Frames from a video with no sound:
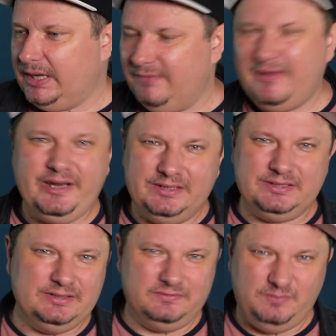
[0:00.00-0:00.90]

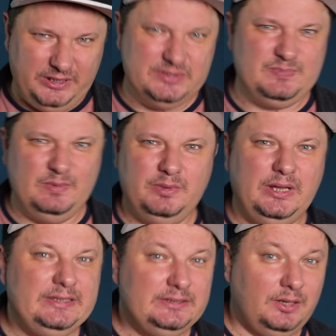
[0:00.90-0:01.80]
Авария-то, в принципе,
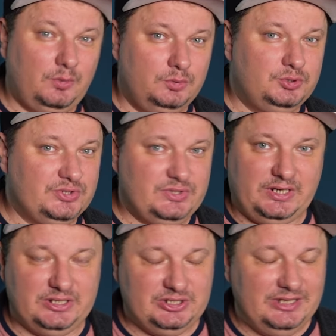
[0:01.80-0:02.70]
была не такой уж и
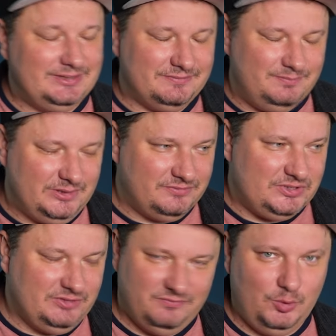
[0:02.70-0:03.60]
страшной. Это был
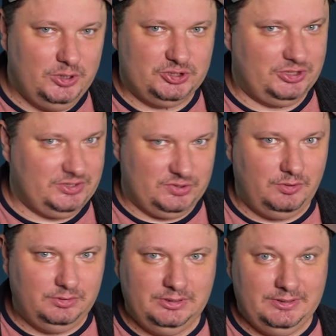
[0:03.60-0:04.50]
всего лишь
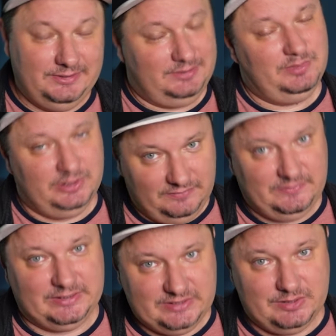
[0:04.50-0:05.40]
разгон. Это было не в
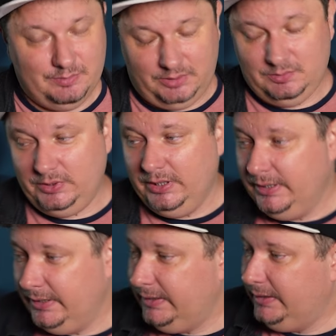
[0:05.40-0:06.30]
конце прямой.
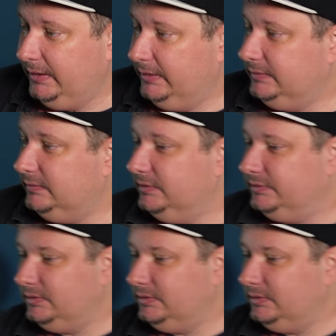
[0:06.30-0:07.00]
Вот.